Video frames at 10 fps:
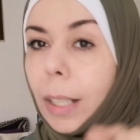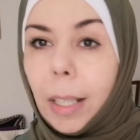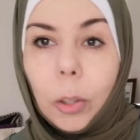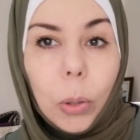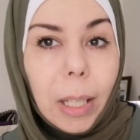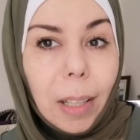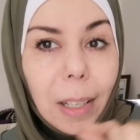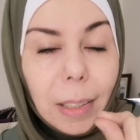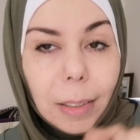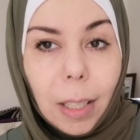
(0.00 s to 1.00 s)
تقدروا
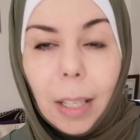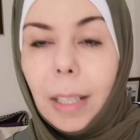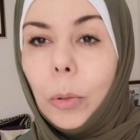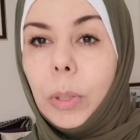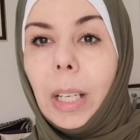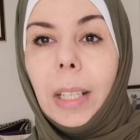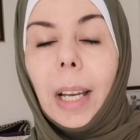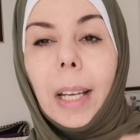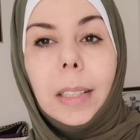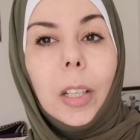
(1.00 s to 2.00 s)
كذلك تخليو
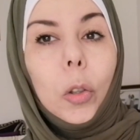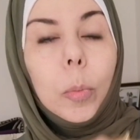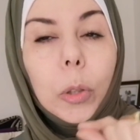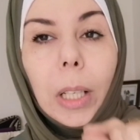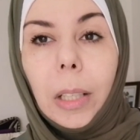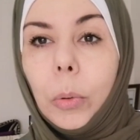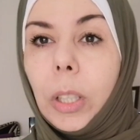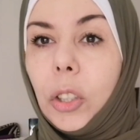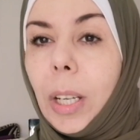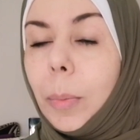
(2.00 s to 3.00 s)
التعليقات ديالكم وتخليو
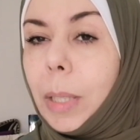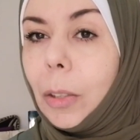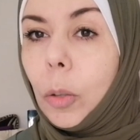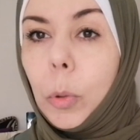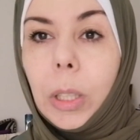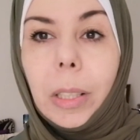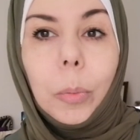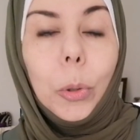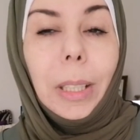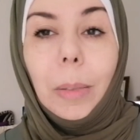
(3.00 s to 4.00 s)
التجارب ديالكم
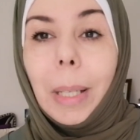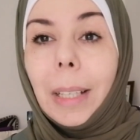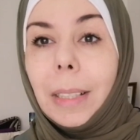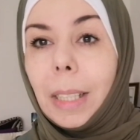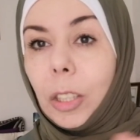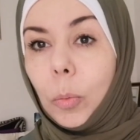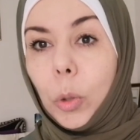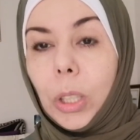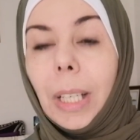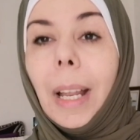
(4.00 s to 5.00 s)
وتكتبوا يعني ما كان حتى شي
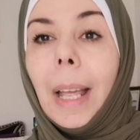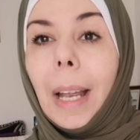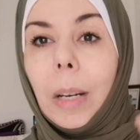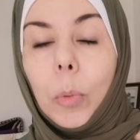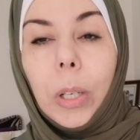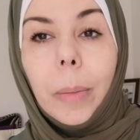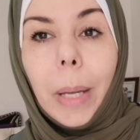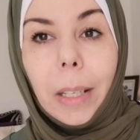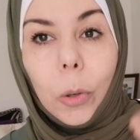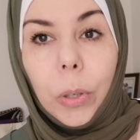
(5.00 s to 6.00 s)
مشكل المهم
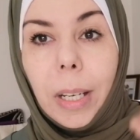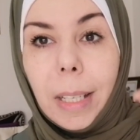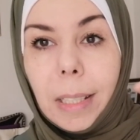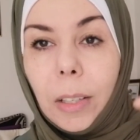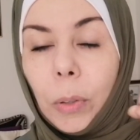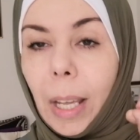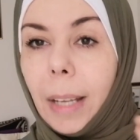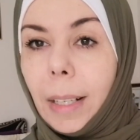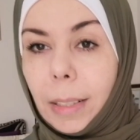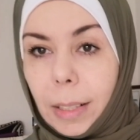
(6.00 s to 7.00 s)
أنه الناس اللي في
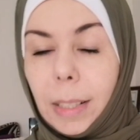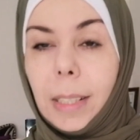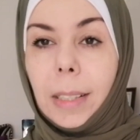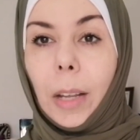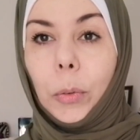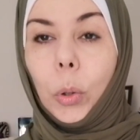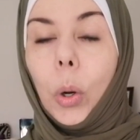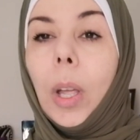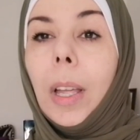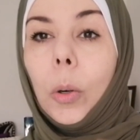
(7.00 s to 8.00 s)
القناة يستافدوا
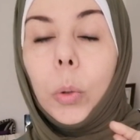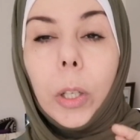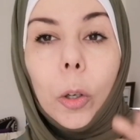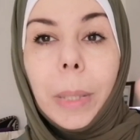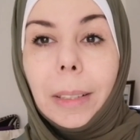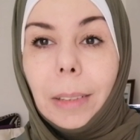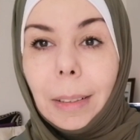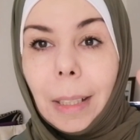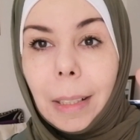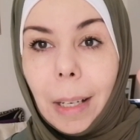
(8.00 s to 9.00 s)
قلت لكم
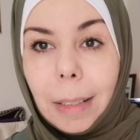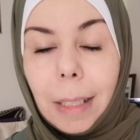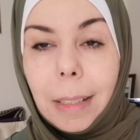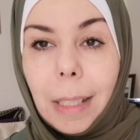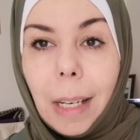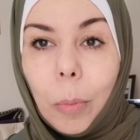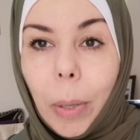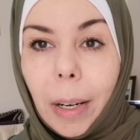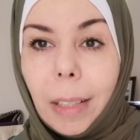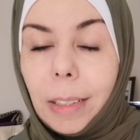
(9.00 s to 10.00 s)
كتعطى ثلاثة ديال
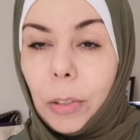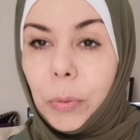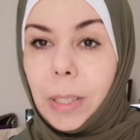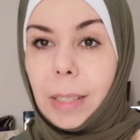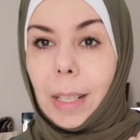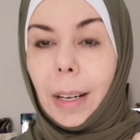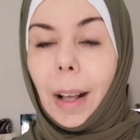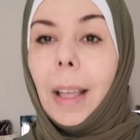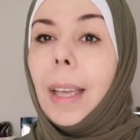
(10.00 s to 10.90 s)
المرات في السنة